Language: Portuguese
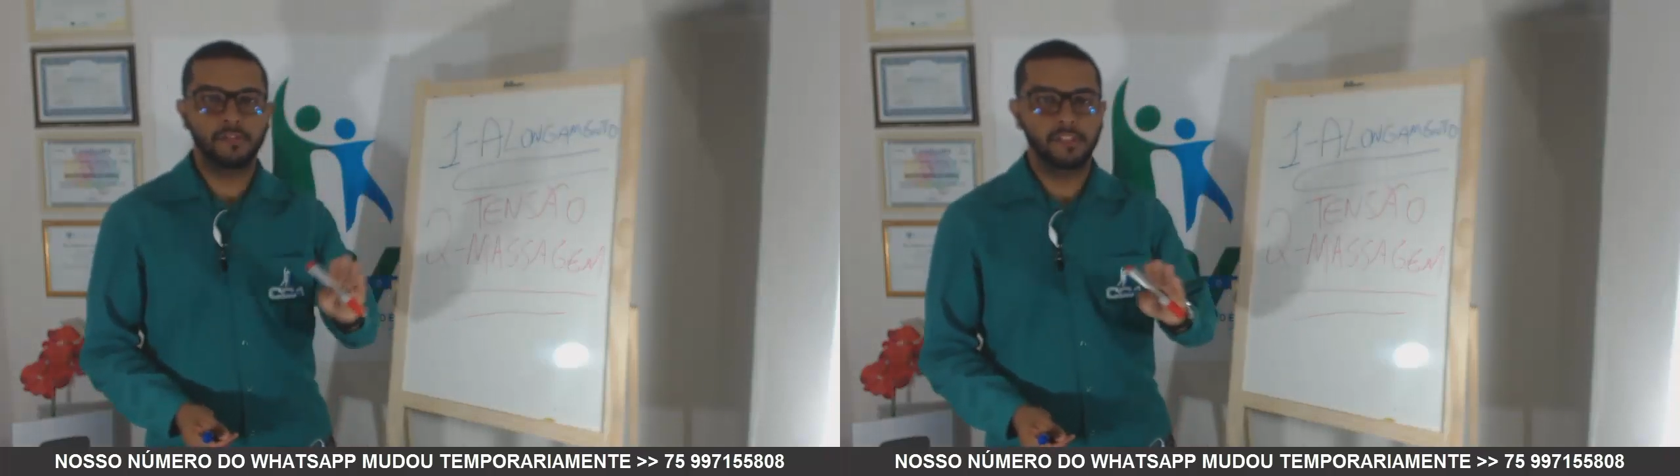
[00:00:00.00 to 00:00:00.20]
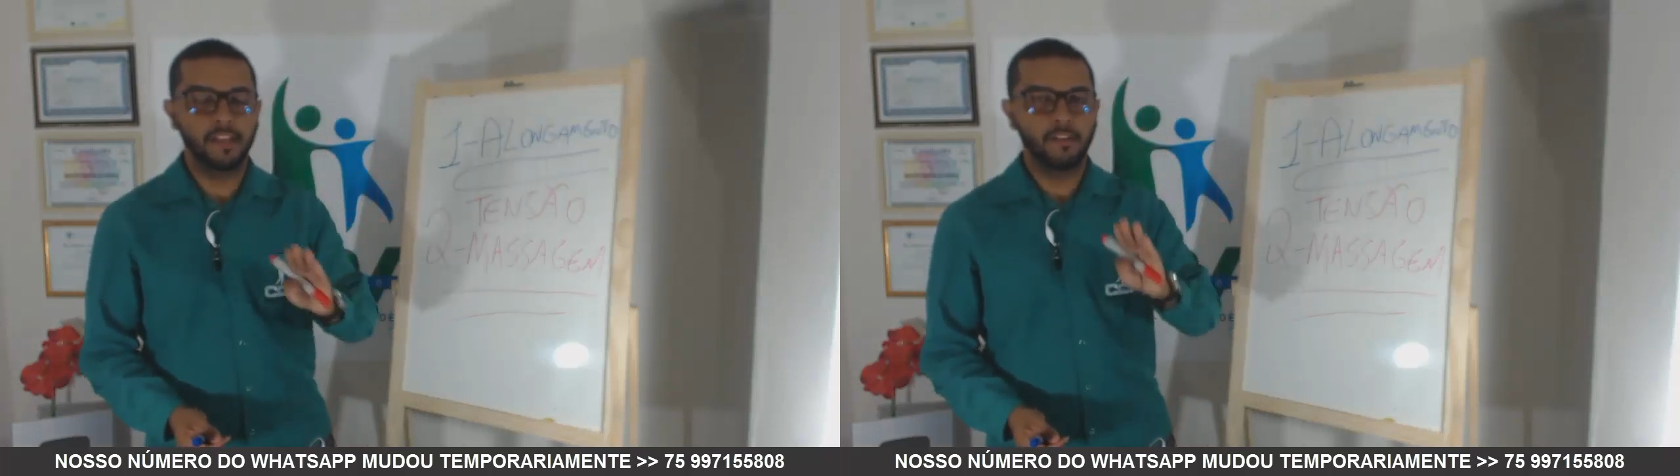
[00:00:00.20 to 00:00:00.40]

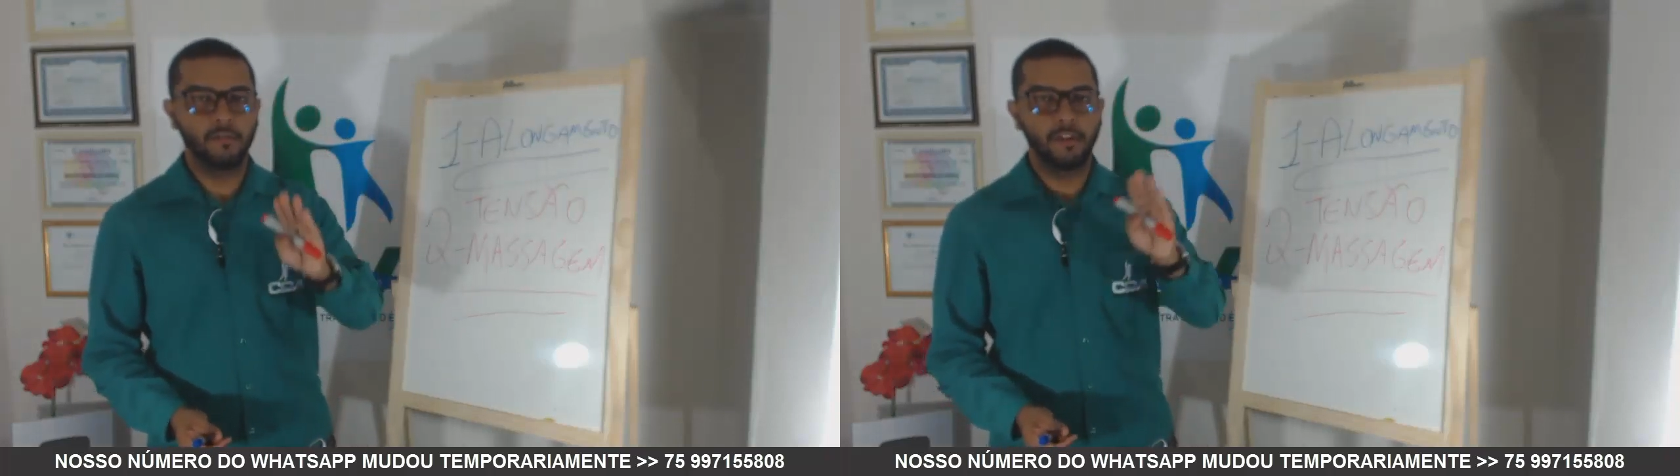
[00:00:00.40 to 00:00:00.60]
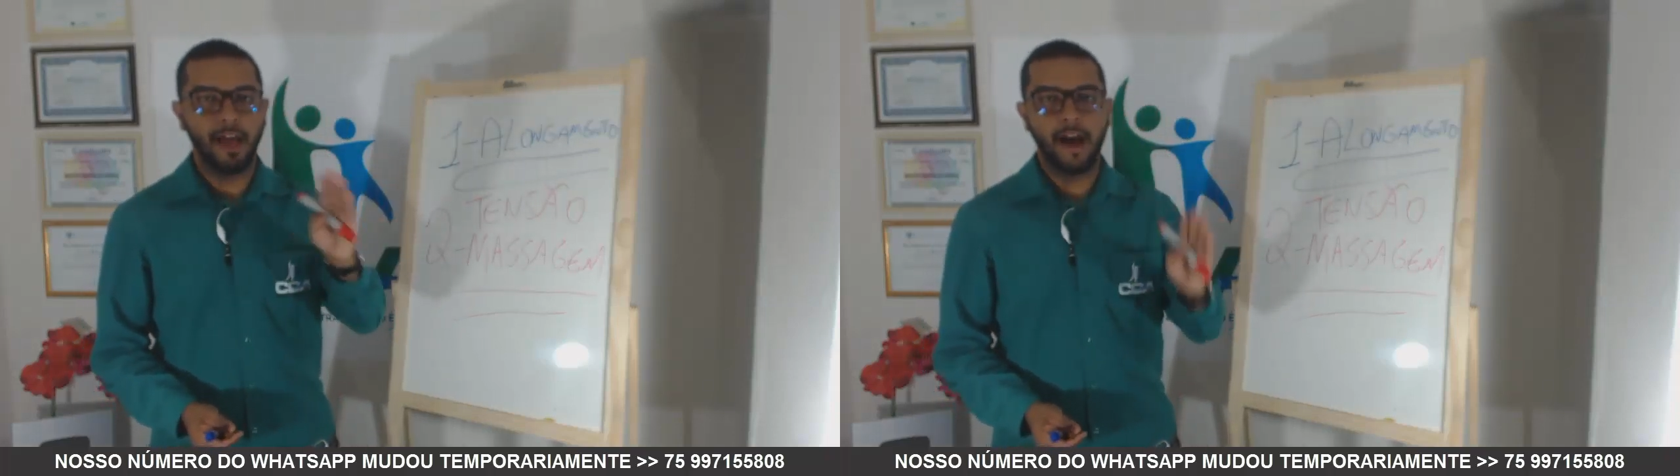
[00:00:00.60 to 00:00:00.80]

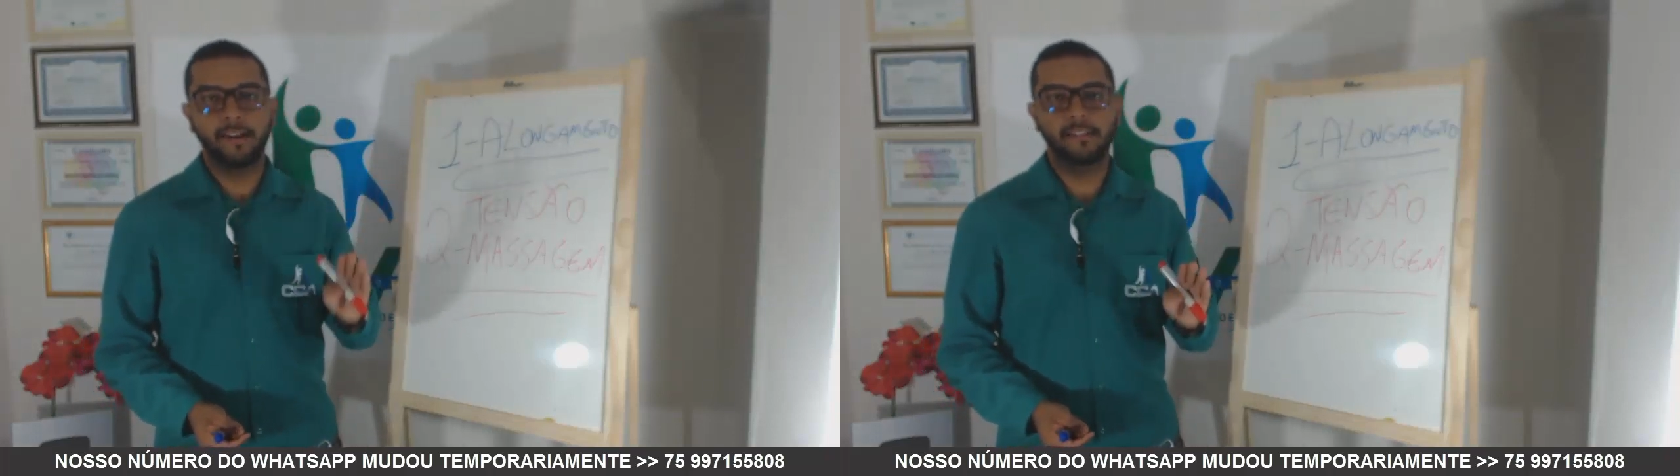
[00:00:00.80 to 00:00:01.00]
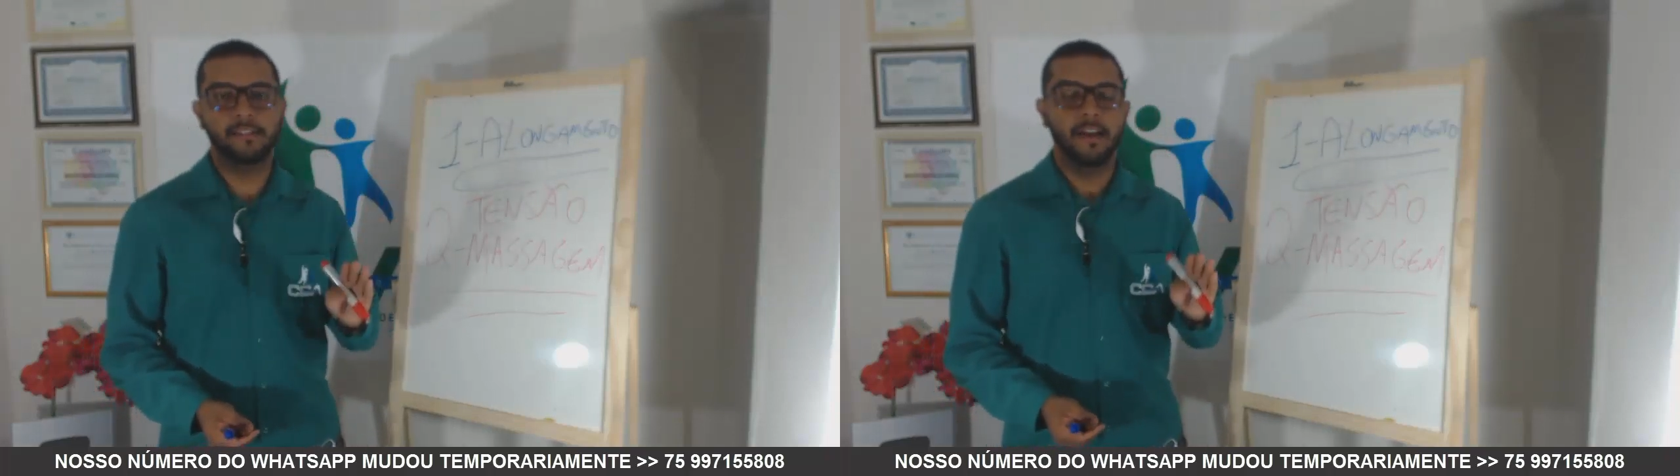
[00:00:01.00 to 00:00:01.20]

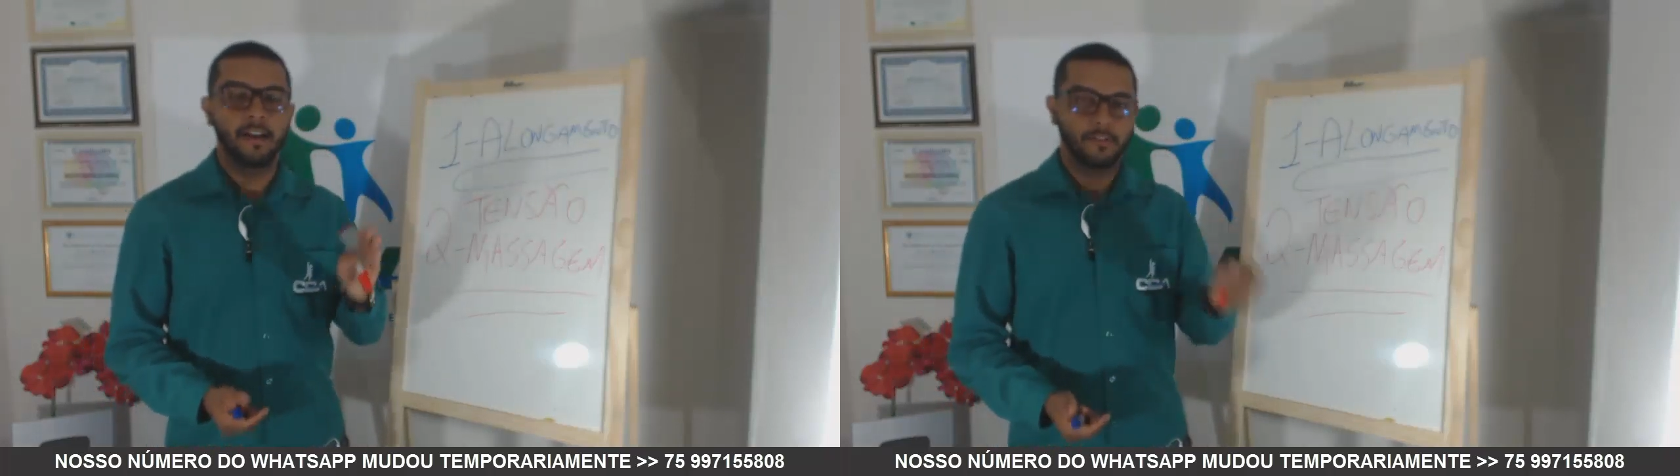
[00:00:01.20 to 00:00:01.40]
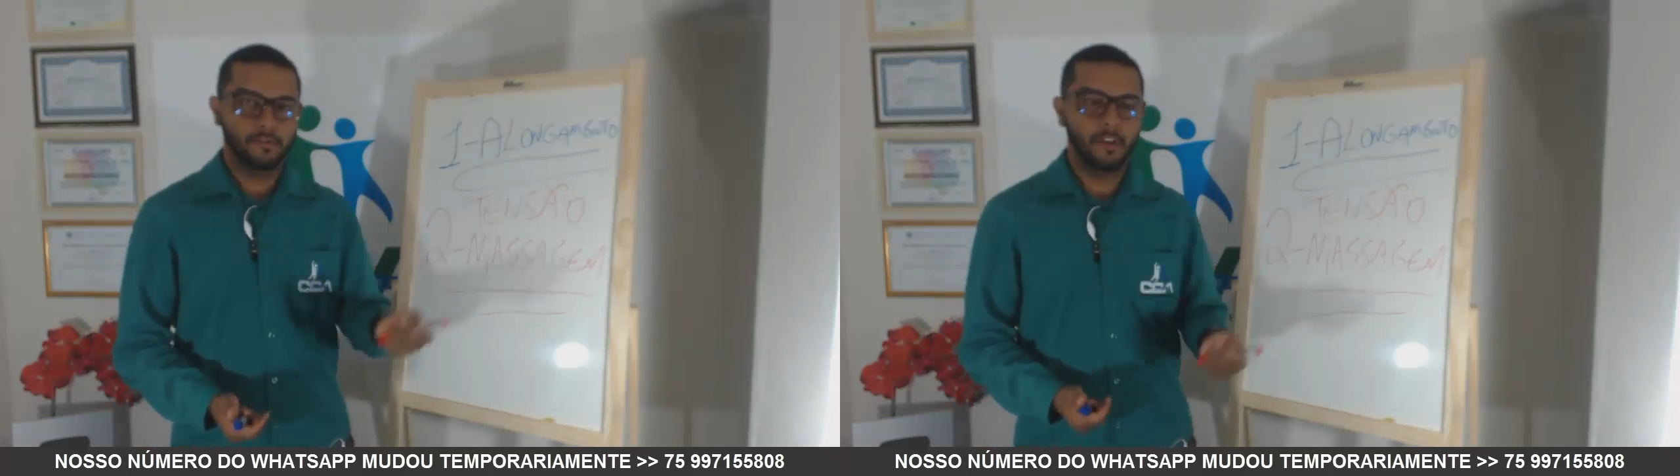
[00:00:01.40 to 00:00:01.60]
circulares
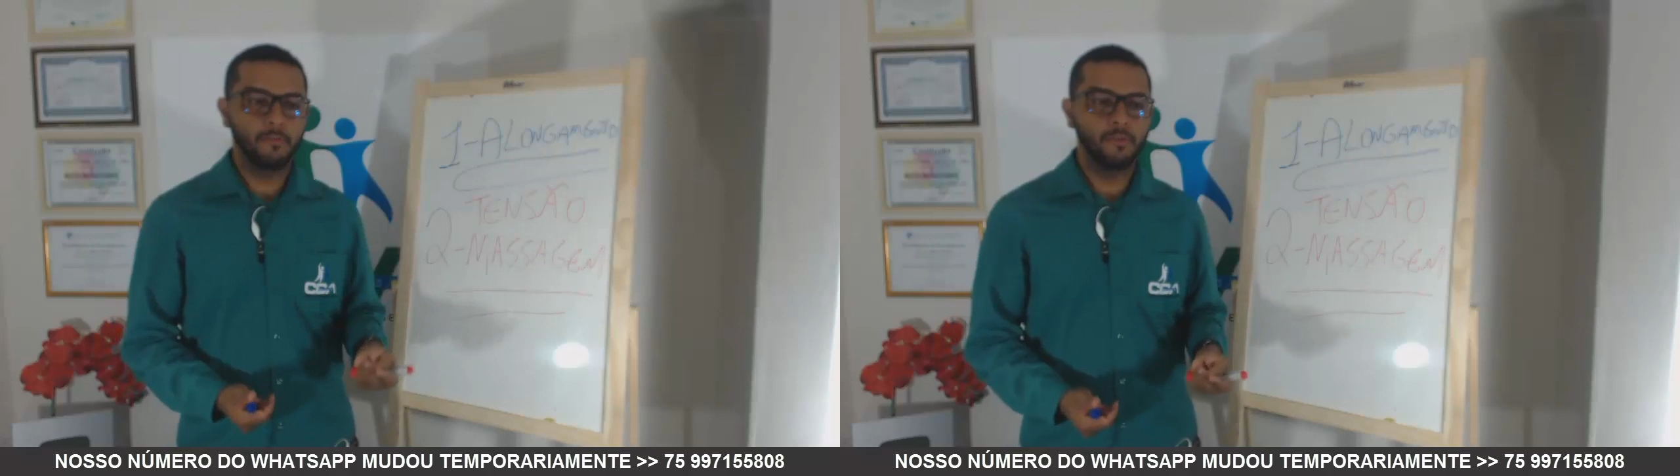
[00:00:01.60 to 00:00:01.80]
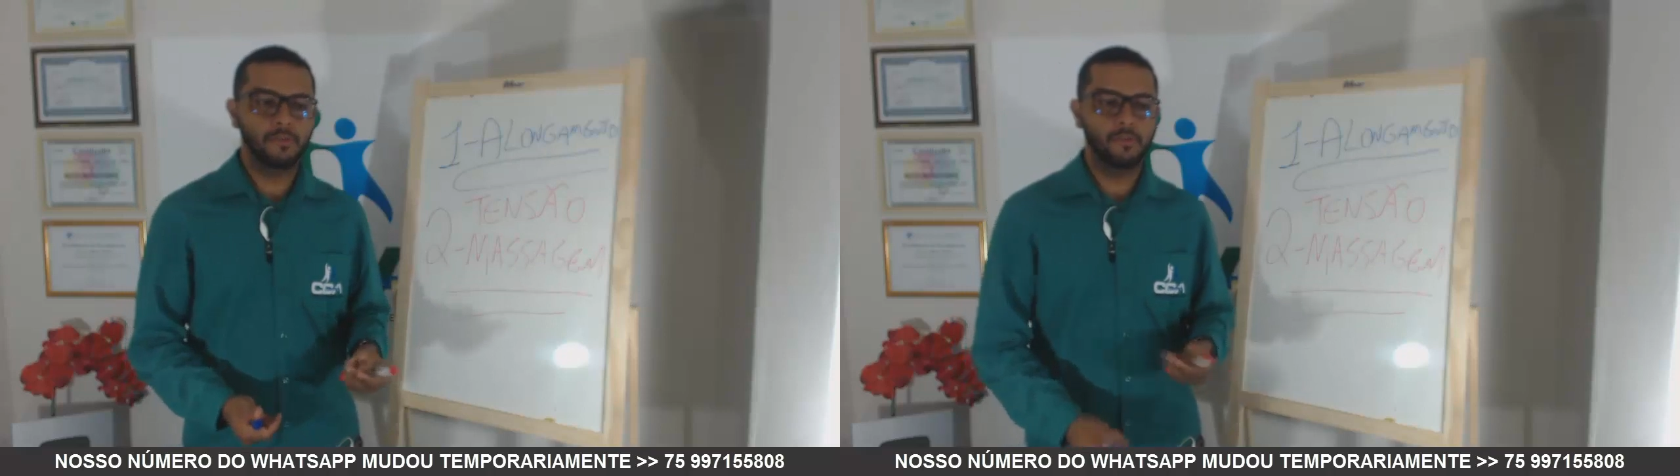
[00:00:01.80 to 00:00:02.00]
no seu
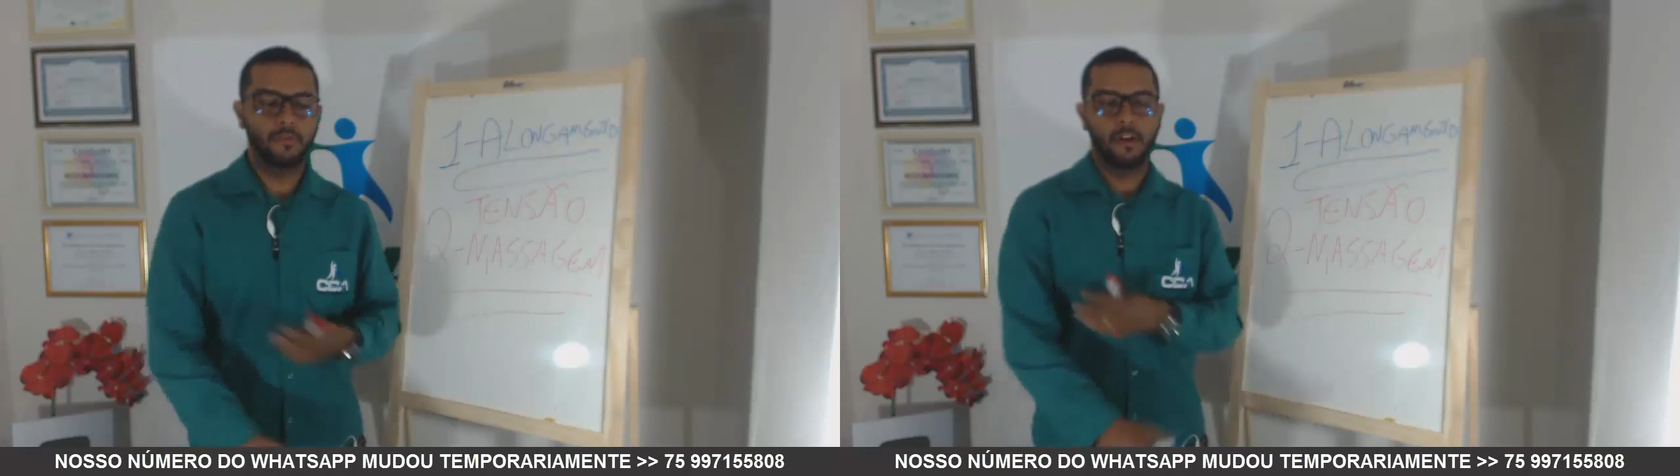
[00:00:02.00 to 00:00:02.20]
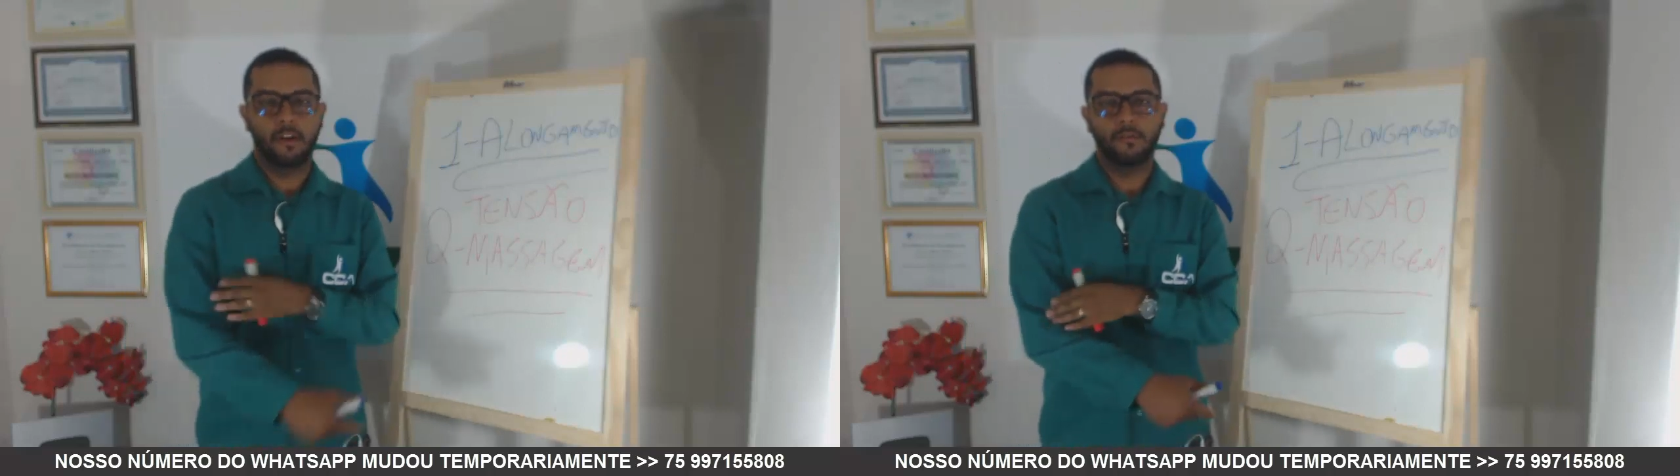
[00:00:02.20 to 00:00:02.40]
músculo,